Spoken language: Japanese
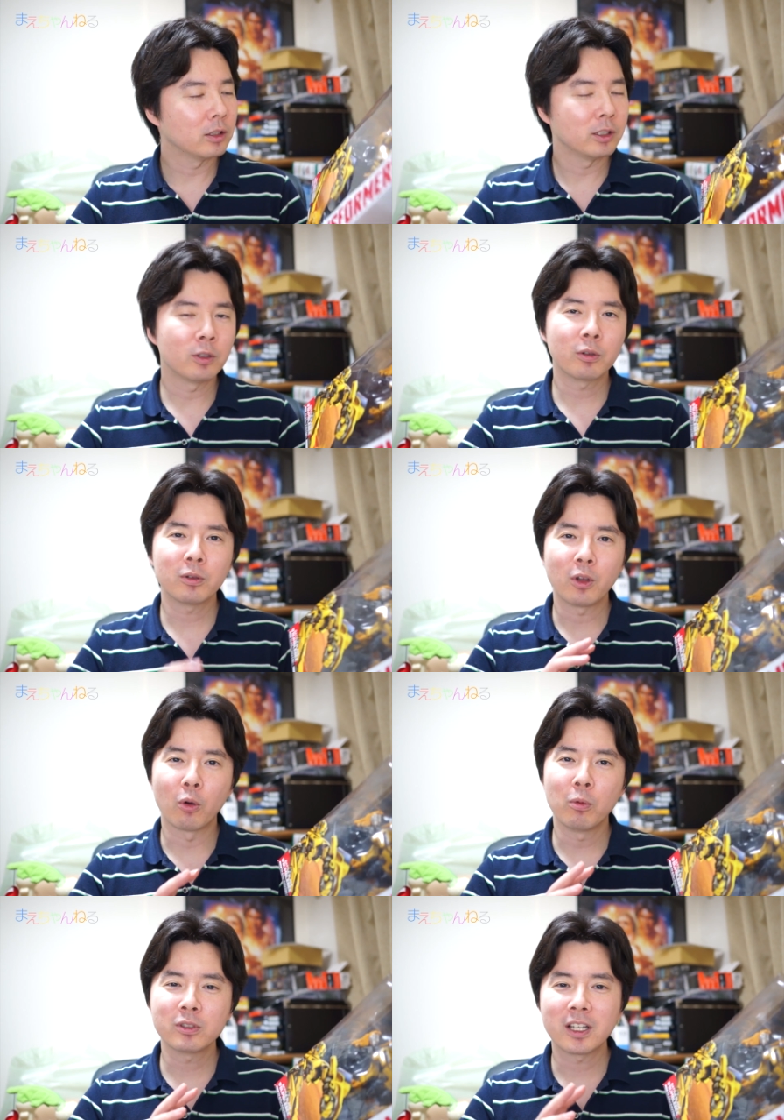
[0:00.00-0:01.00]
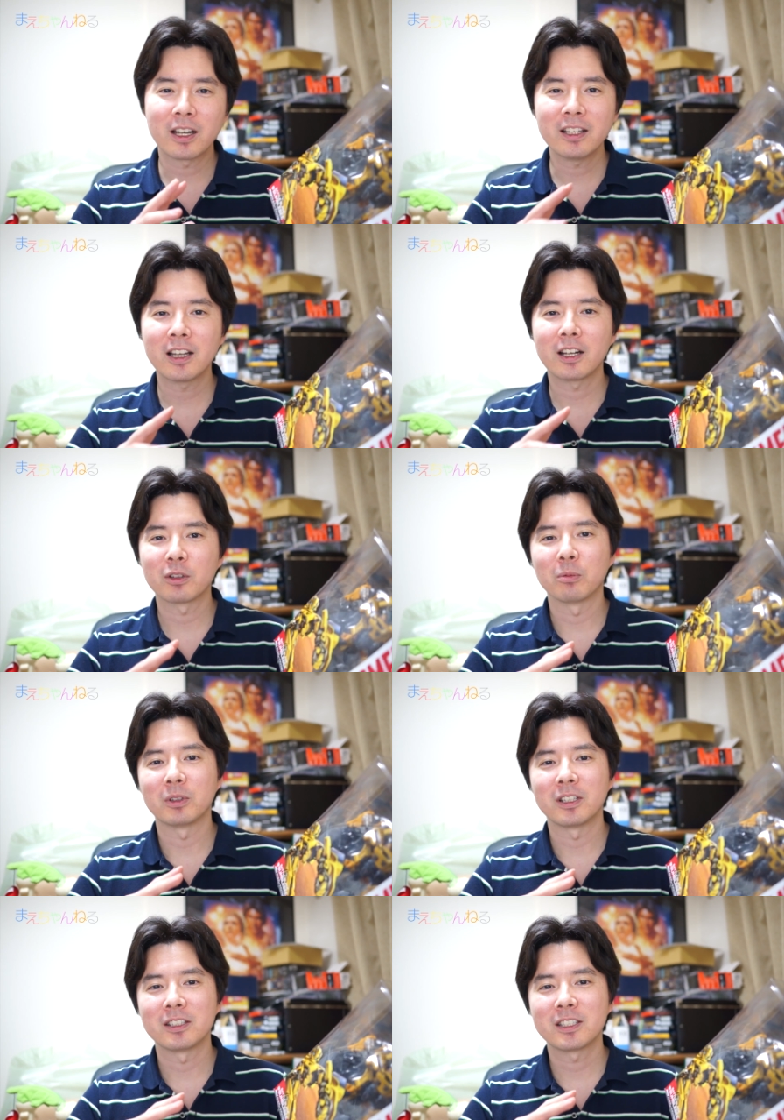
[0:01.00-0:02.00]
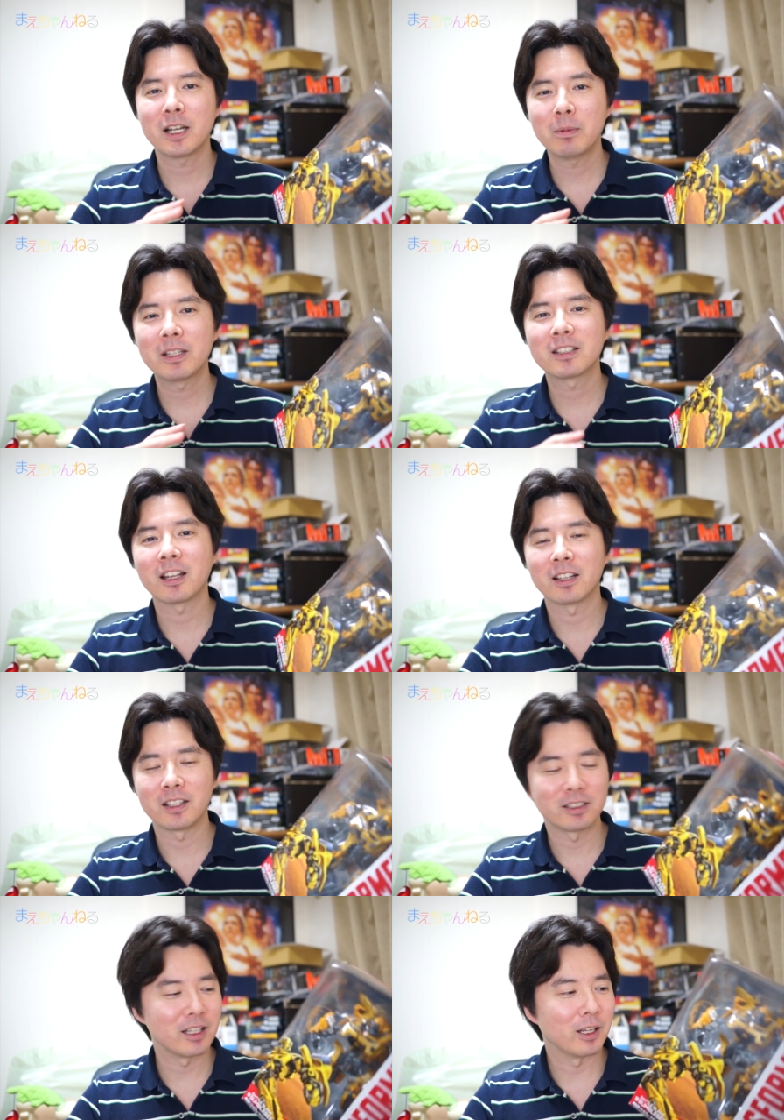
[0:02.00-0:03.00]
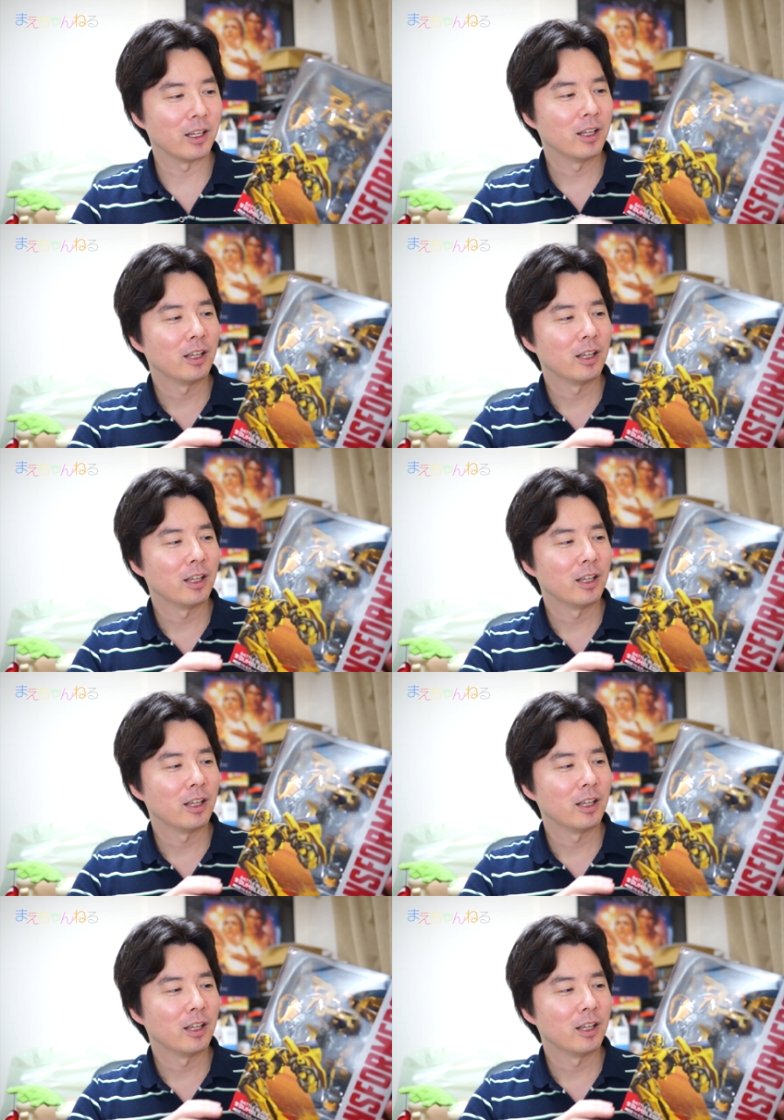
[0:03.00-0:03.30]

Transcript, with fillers: いろいろね、おもちゃないかなと思って調べてたらですね、